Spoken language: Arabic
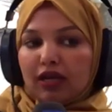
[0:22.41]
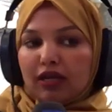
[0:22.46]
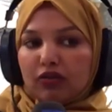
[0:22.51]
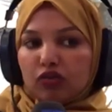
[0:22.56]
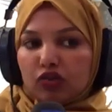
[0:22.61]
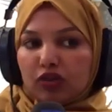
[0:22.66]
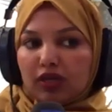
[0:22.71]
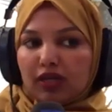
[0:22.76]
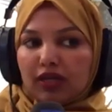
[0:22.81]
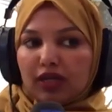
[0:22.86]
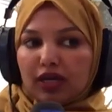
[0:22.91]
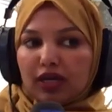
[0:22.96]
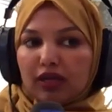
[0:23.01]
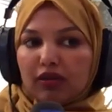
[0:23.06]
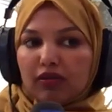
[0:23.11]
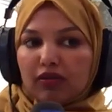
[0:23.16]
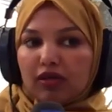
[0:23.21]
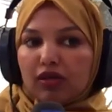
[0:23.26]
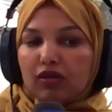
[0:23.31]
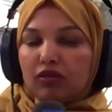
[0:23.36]
الشركه
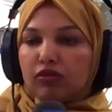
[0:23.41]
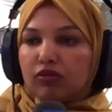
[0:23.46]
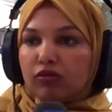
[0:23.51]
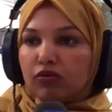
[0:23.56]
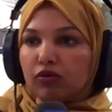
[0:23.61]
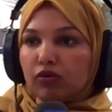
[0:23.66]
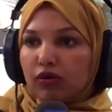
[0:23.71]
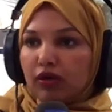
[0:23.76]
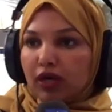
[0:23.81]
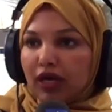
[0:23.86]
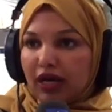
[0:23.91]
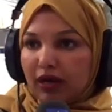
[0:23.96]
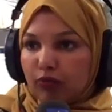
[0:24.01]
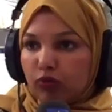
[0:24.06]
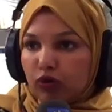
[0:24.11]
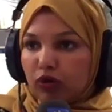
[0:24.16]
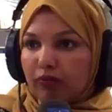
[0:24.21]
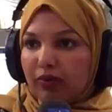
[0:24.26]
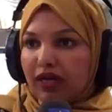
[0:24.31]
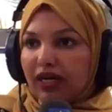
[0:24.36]
هذايا تغلق
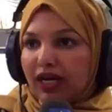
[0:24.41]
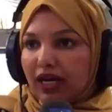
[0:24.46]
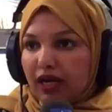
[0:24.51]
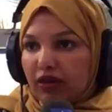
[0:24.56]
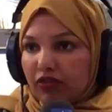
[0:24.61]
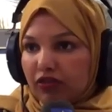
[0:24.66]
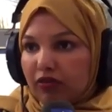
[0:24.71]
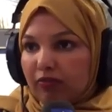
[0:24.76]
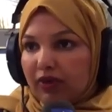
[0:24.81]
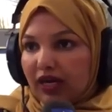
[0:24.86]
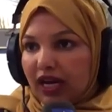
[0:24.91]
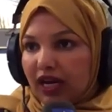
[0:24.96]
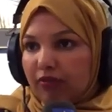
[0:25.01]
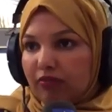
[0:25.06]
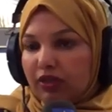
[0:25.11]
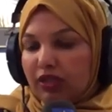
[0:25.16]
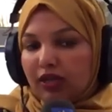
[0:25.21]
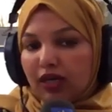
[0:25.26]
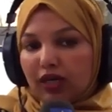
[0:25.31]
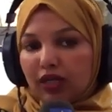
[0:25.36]
ابوابها لاكثر من
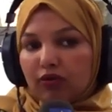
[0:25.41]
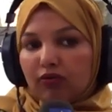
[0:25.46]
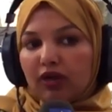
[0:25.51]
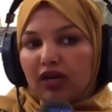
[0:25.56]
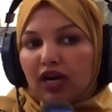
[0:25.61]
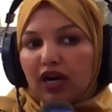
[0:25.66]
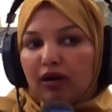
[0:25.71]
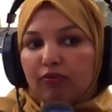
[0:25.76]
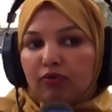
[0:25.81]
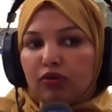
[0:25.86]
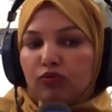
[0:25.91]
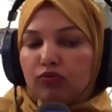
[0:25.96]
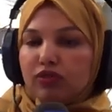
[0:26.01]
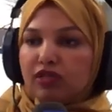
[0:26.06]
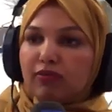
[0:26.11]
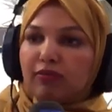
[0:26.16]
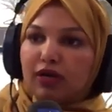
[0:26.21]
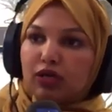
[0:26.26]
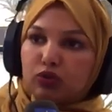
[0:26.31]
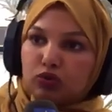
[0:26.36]
عامين نحكيو على عامين
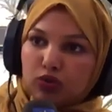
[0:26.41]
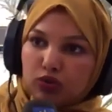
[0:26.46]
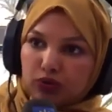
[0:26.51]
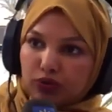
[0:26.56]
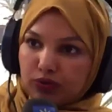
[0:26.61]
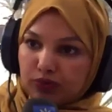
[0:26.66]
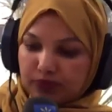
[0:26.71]
وسبعة اشهر